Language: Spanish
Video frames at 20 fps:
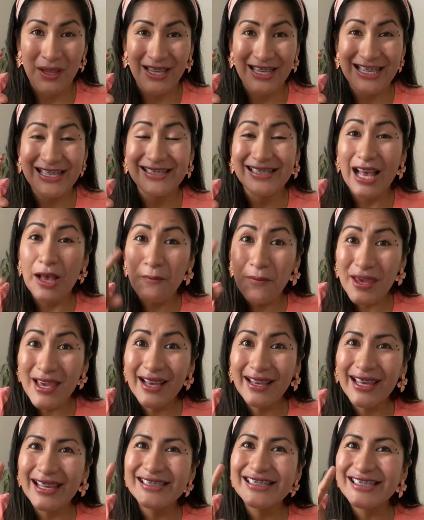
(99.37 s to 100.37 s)
Y
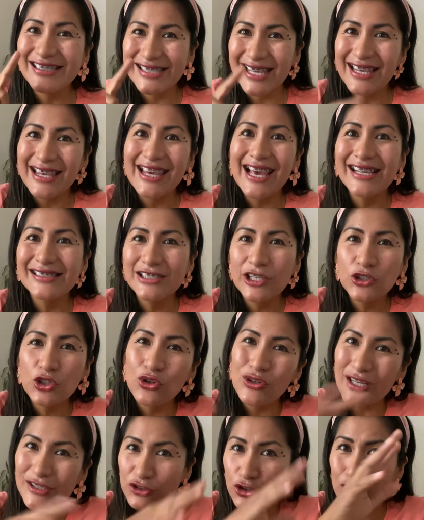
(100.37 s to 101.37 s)
sabía que si seguía
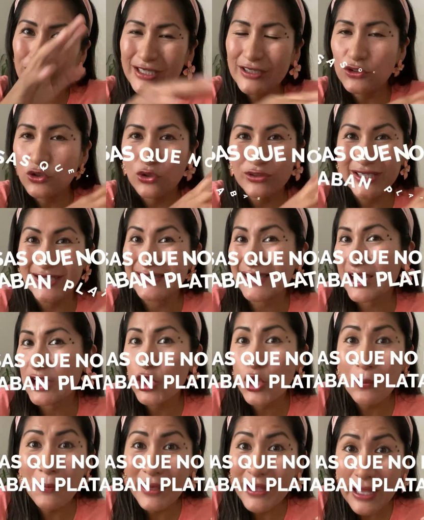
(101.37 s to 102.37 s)
haciendo las otras cosas que
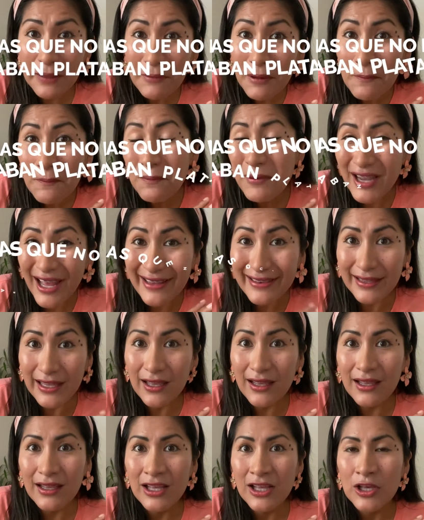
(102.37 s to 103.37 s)
no me daban plata,
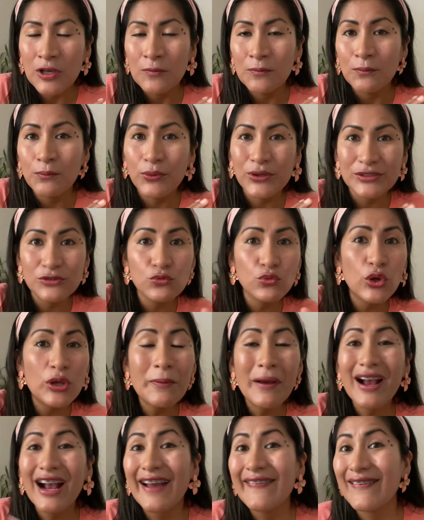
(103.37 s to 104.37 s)
pues no
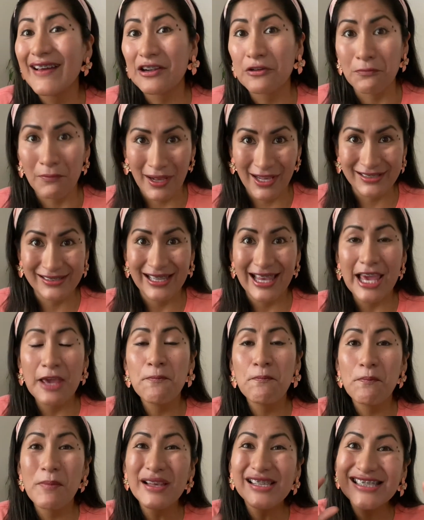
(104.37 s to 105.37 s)
iba a ganar más.
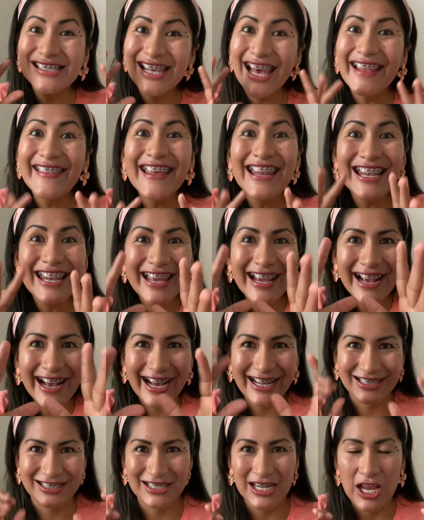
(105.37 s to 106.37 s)
Empecé a
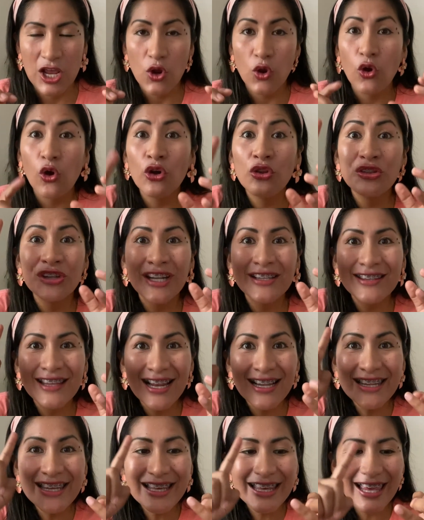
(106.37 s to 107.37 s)
delegar, contraté
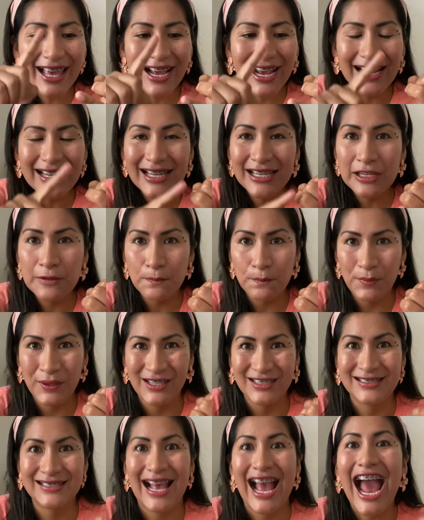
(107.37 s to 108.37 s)
a alguien que haga la
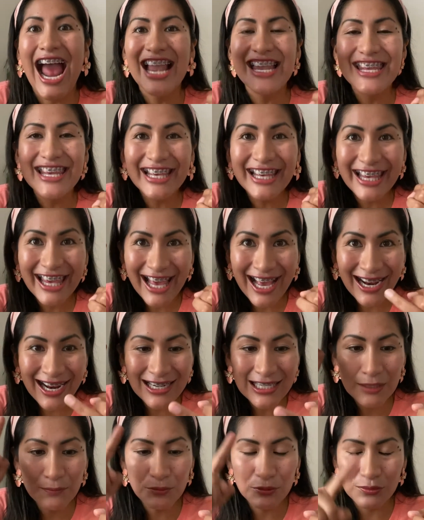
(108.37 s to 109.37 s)
limpieza, alguien que
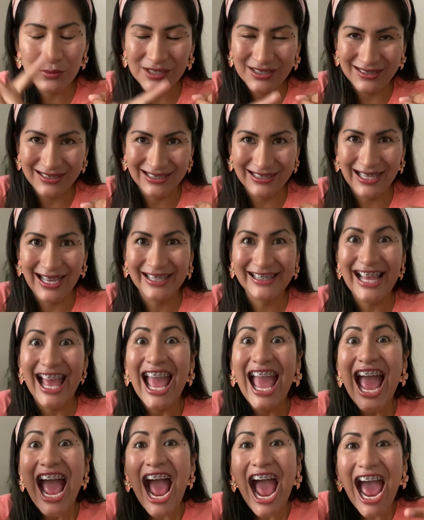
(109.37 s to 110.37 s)
haga la publicidad,
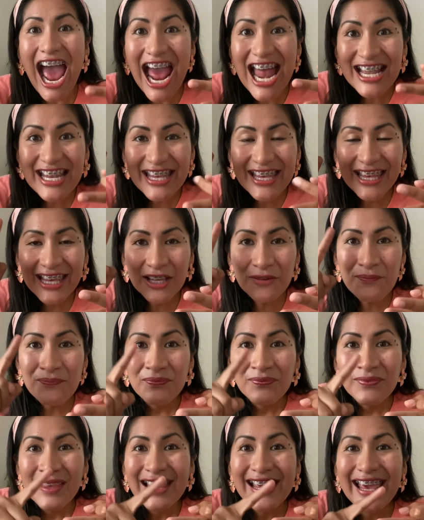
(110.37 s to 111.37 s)
alguien
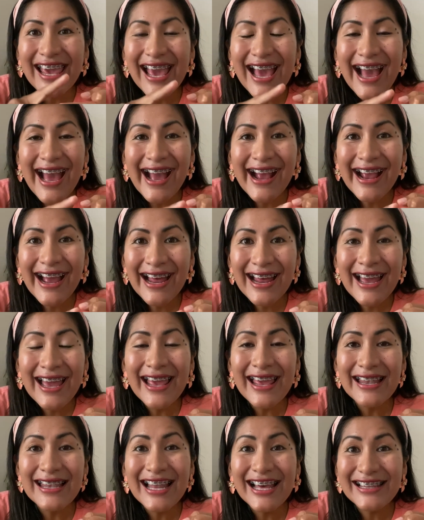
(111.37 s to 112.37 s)
que haga
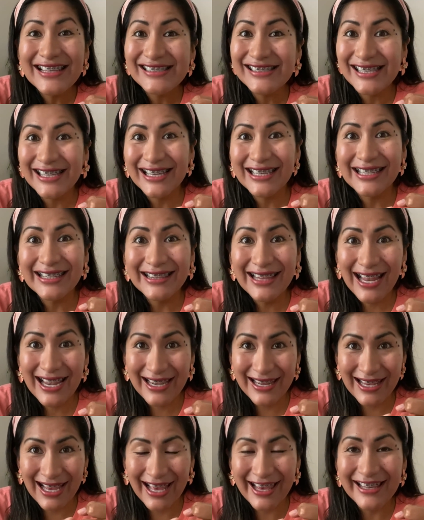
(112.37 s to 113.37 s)
la de
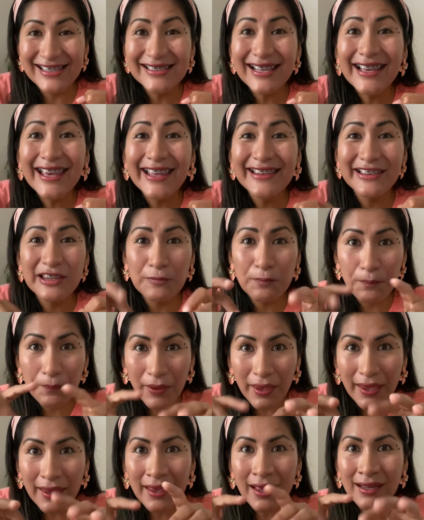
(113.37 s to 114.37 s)
secretaria, esa que
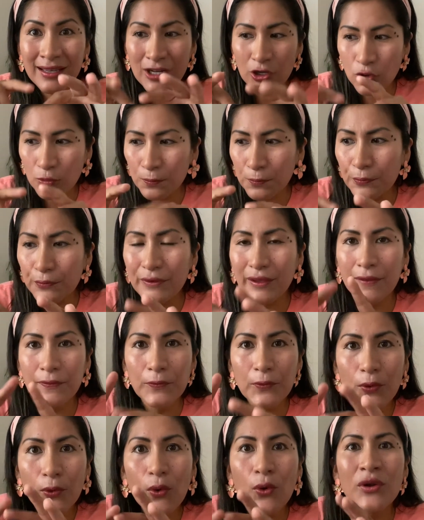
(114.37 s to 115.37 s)
tipea en la
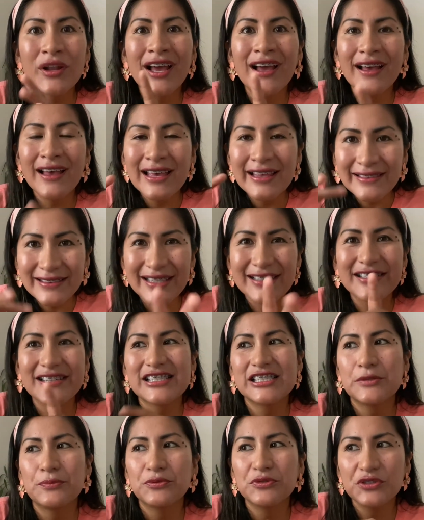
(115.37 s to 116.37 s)
computadora, te
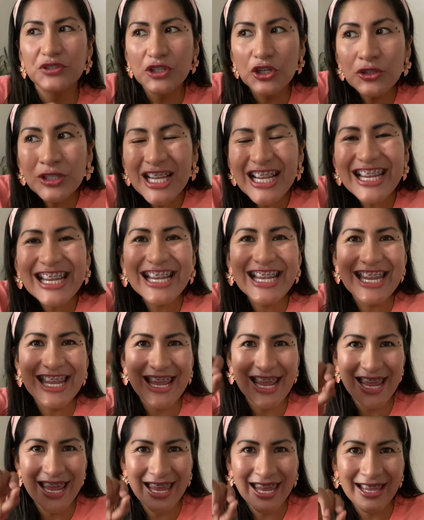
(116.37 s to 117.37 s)
recepciona el
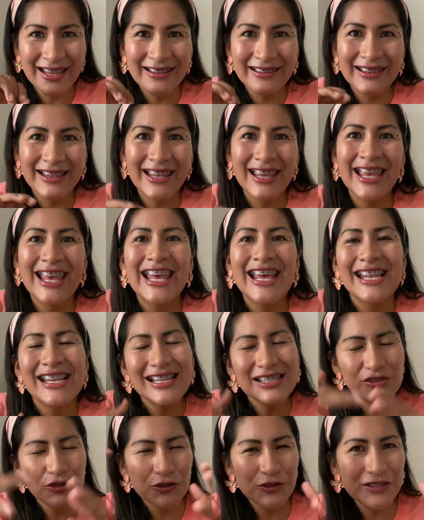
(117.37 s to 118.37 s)
cliente,
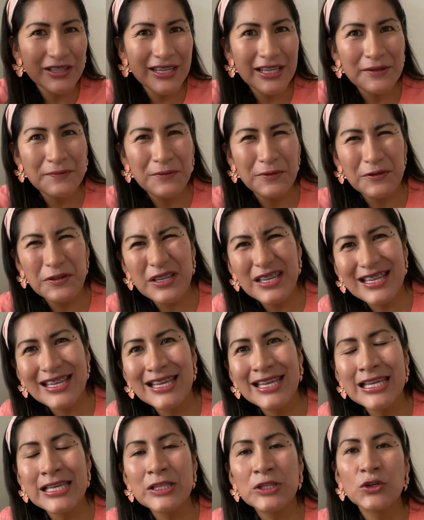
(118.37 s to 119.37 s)
le sonríe
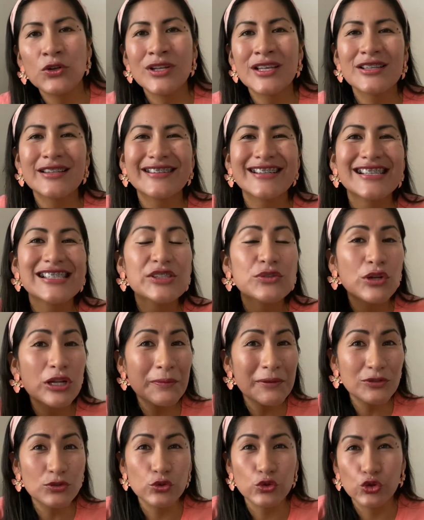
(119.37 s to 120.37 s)
bonito, le
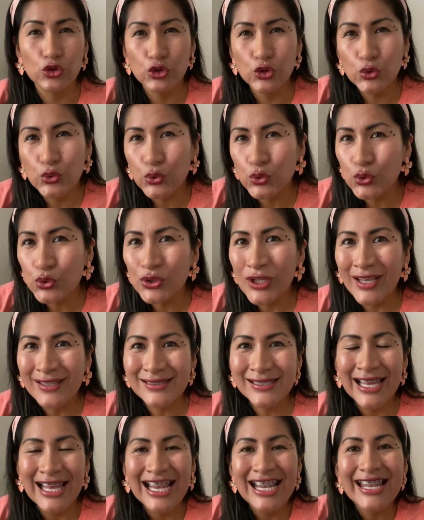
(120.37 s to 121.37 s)
resuelve sus
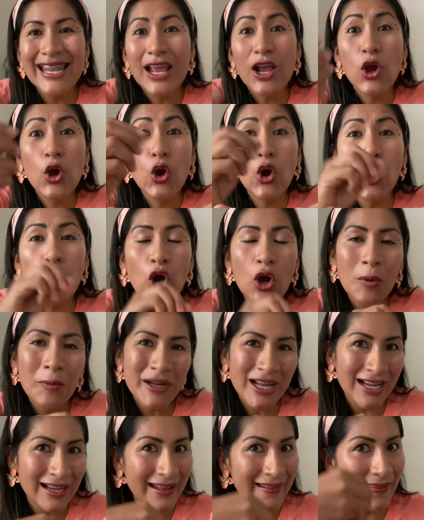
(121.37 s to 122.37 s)
dudas, le
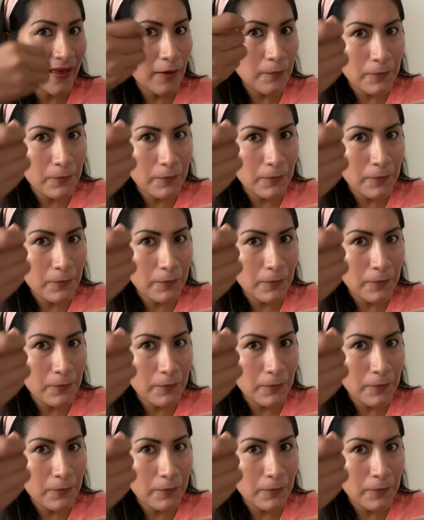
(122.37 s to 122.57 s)
cobra, le da